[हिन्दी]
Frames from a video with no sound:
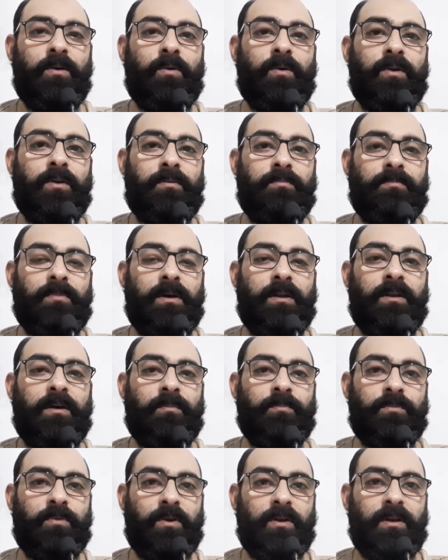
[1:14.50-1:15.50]
और
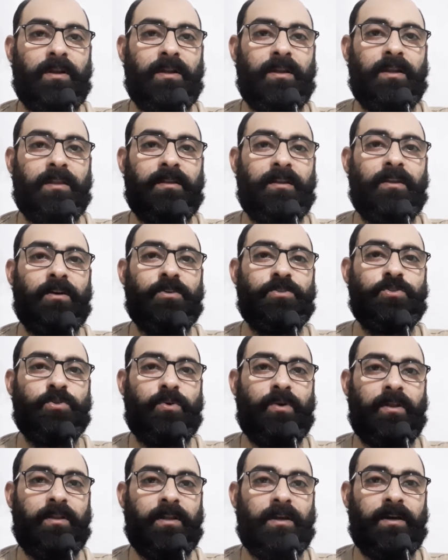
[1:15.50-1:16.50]
अल्हम्दुलिल्लाह अल्लाह ताला का
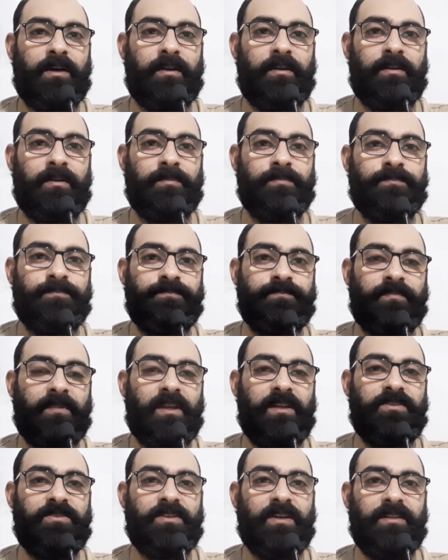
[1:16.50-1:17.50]
शुक्र अदा करना
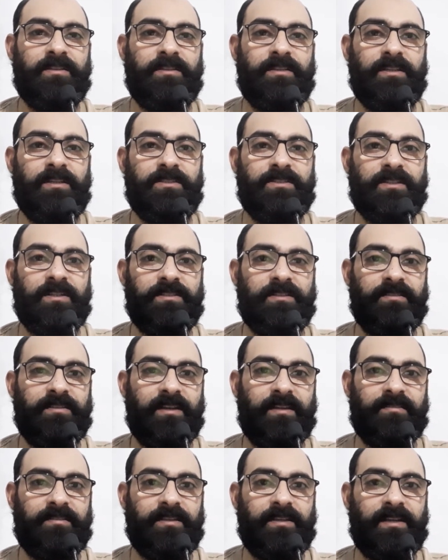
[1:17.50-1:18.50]
ये चंद तीन चार
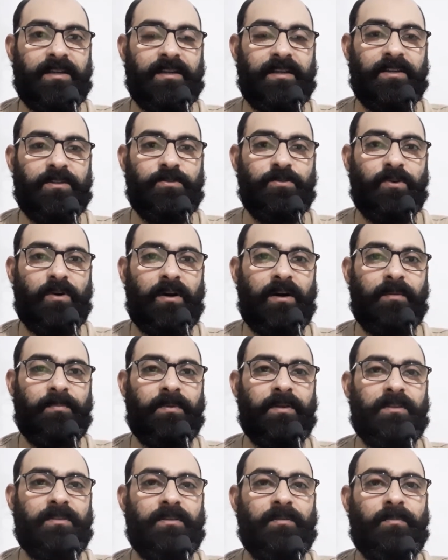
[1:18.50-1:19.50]
चीज़ें ऐसी हैं कि जो
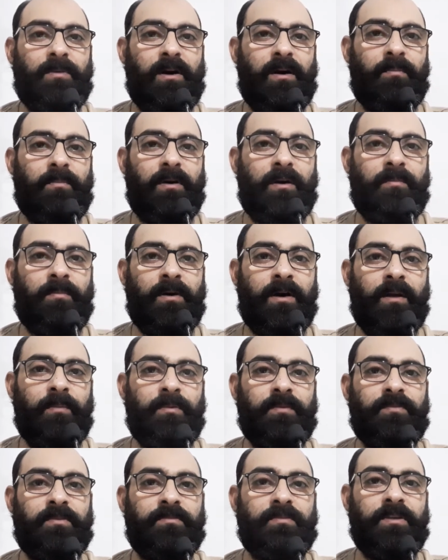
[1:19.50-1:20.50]
आपके तमाम अमाल
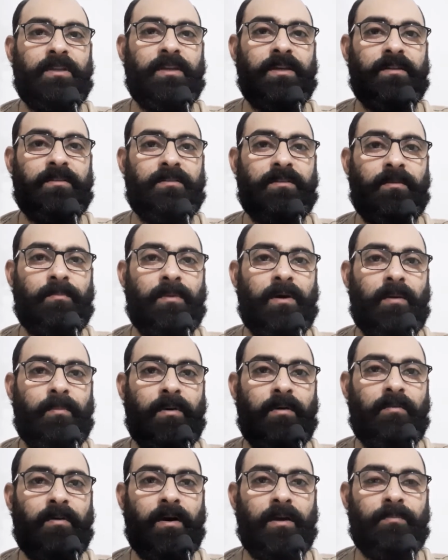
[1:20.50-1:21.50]
पे वजनी हैं तमाम
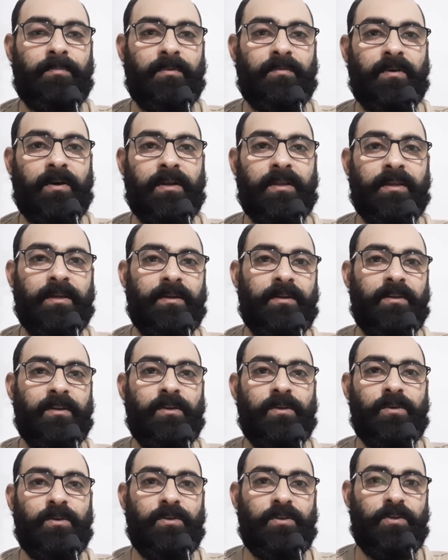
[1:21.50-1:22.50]
अमाल पे वारी हैं
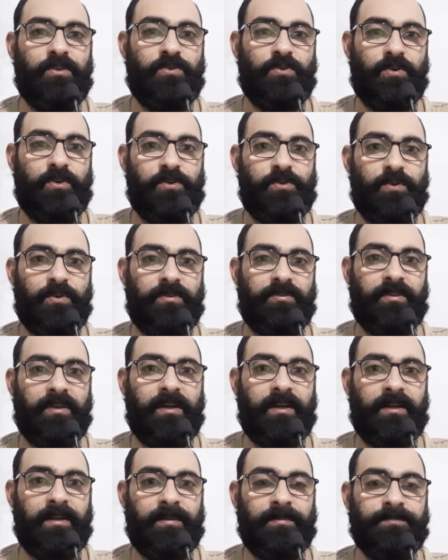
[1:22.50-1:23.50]
ये छोटे छोटे
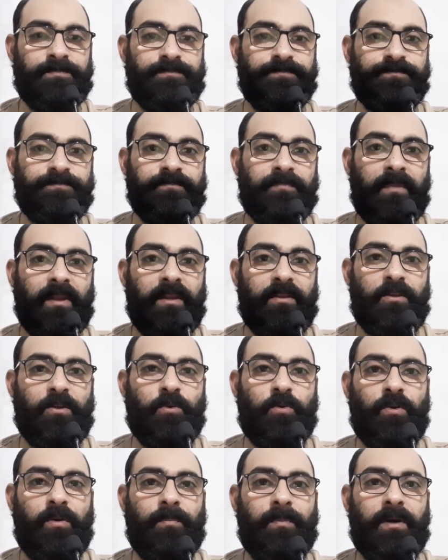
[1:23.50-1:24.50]
ज़िक्र हैं
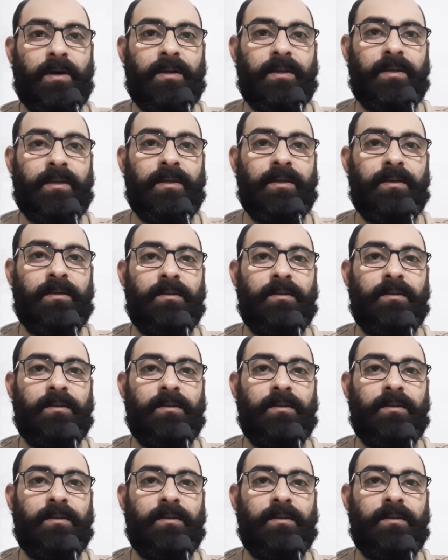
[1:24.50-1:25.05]
जिनको हम करके